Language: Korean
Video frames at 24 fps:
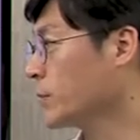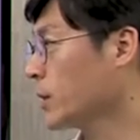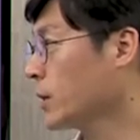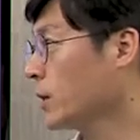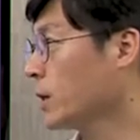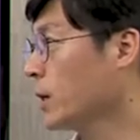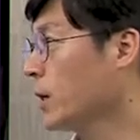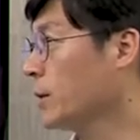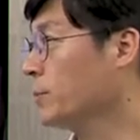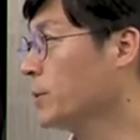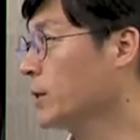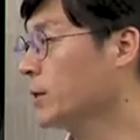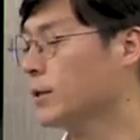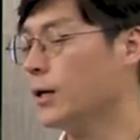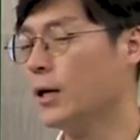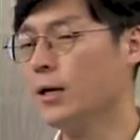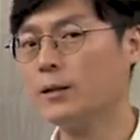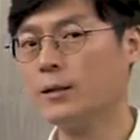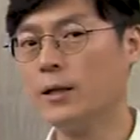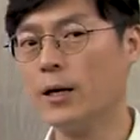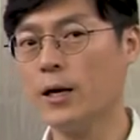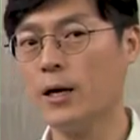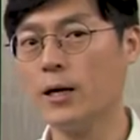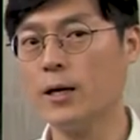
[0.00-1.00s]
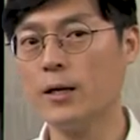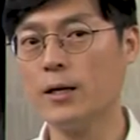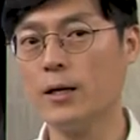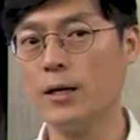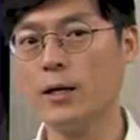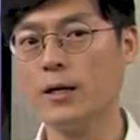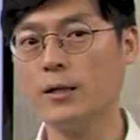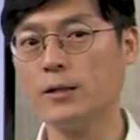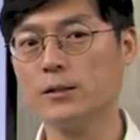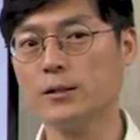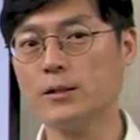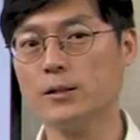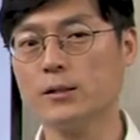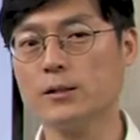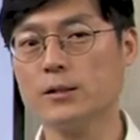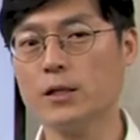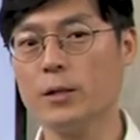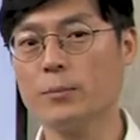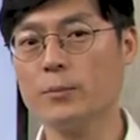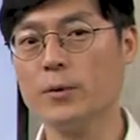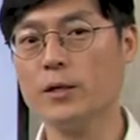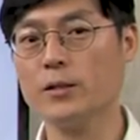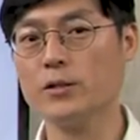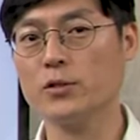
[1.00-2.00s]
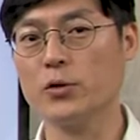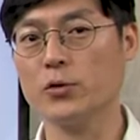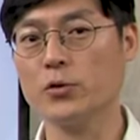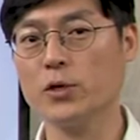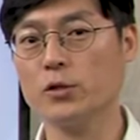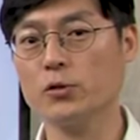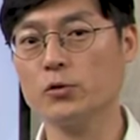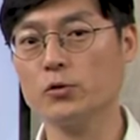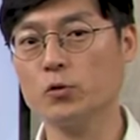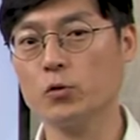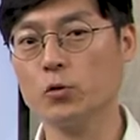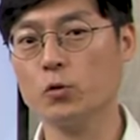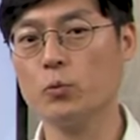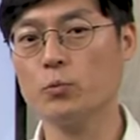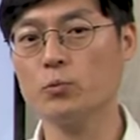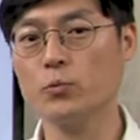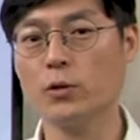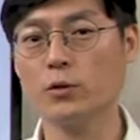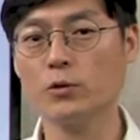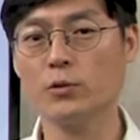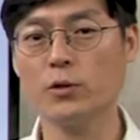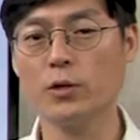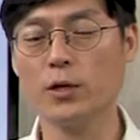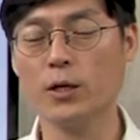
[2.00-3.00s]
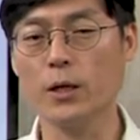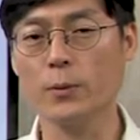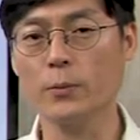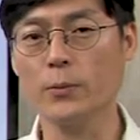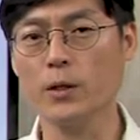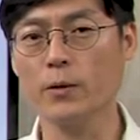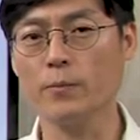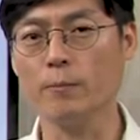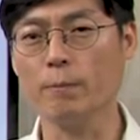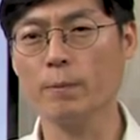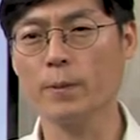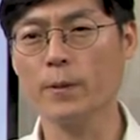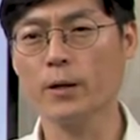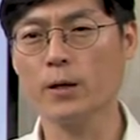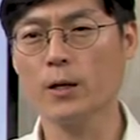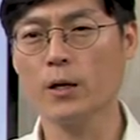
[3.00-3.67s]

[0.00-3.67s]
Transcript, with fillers: 어, 빅데이터의 시스템의 정의에서 조금 더 들어가면